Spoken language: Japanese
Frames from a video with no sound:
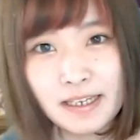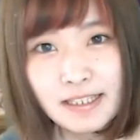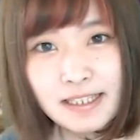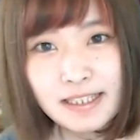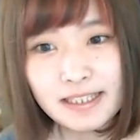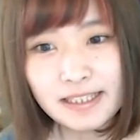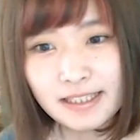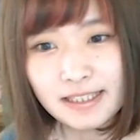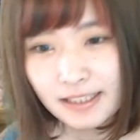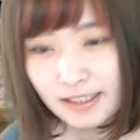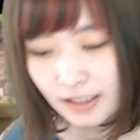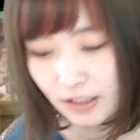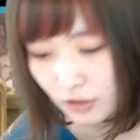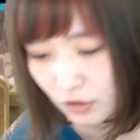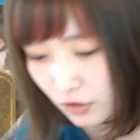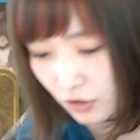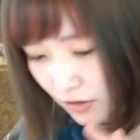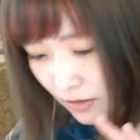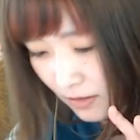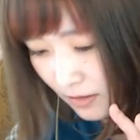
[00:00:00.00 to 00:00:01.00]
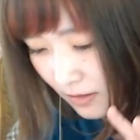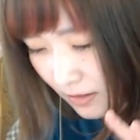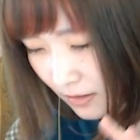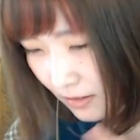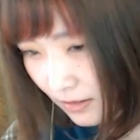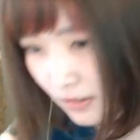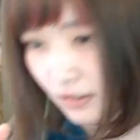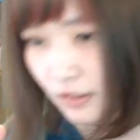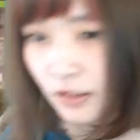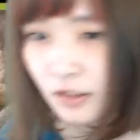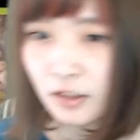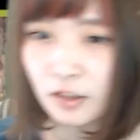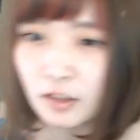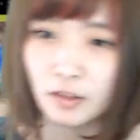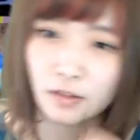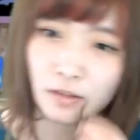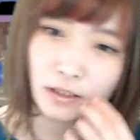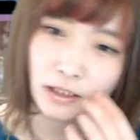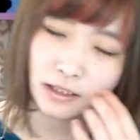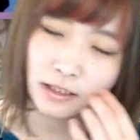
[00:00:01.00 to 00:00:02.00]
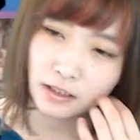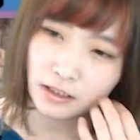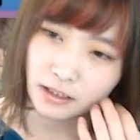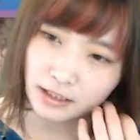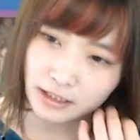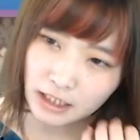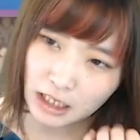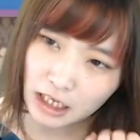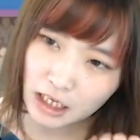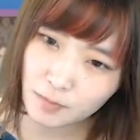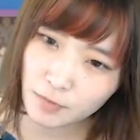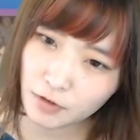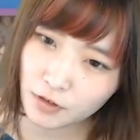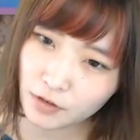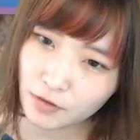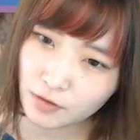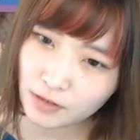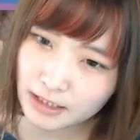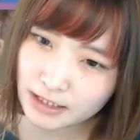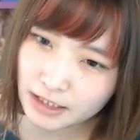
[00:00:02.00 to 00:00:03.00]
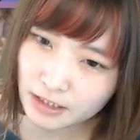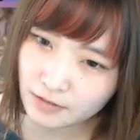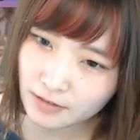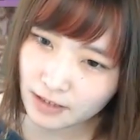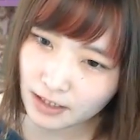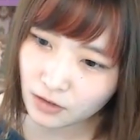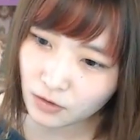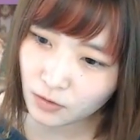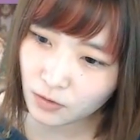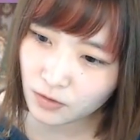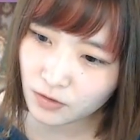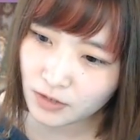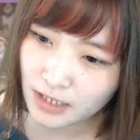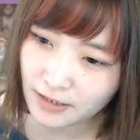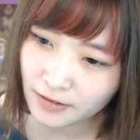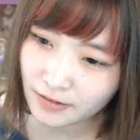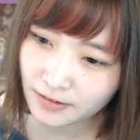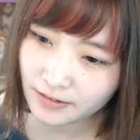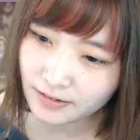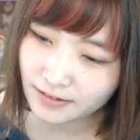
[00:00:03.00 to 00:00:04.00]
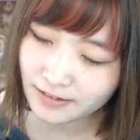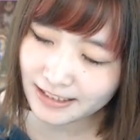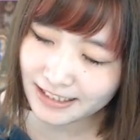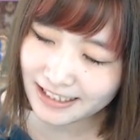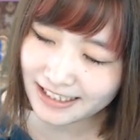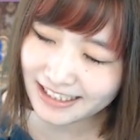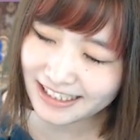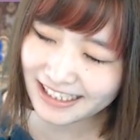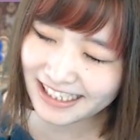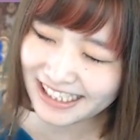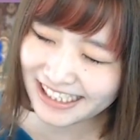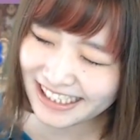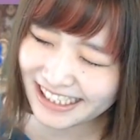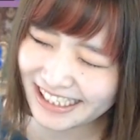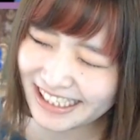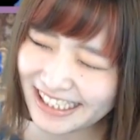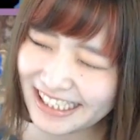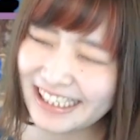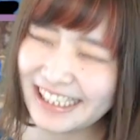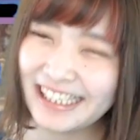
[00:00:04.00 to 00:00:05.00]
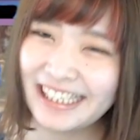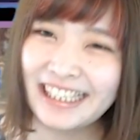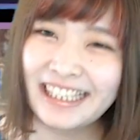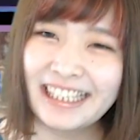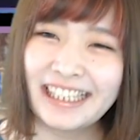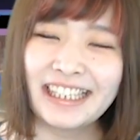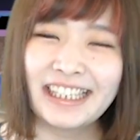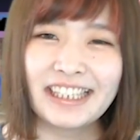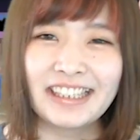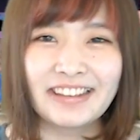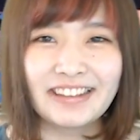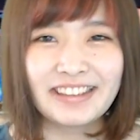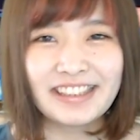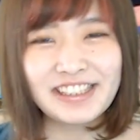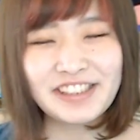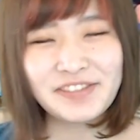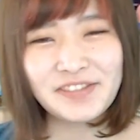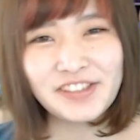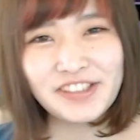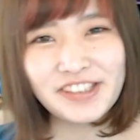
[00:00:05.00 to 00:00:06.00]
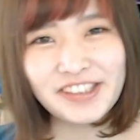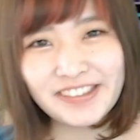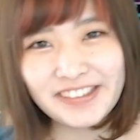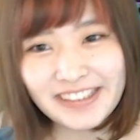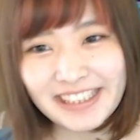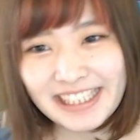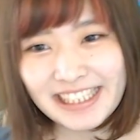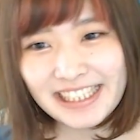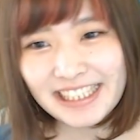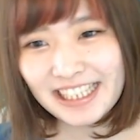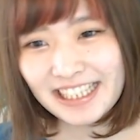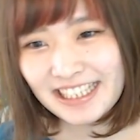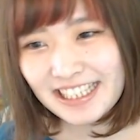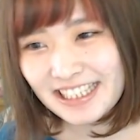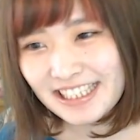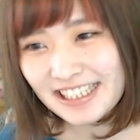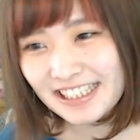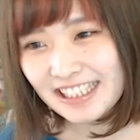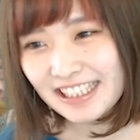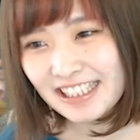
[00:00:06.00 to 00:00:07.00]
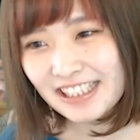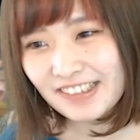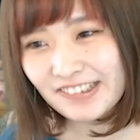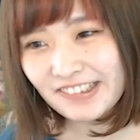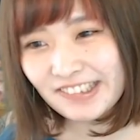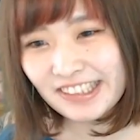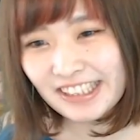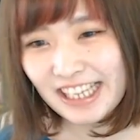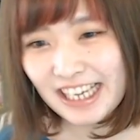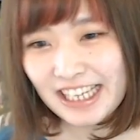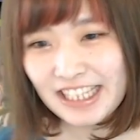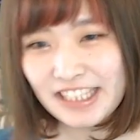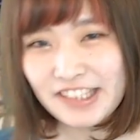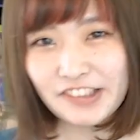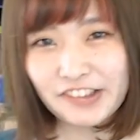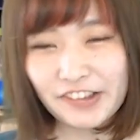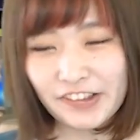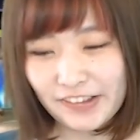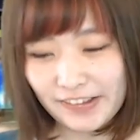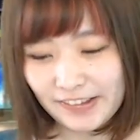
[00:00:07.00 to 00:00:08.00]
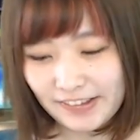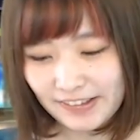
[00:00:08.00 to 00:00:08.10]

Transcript: すドゥンさあ無料ガチャはどうだるに私無料ガチャで虹出たことないぞは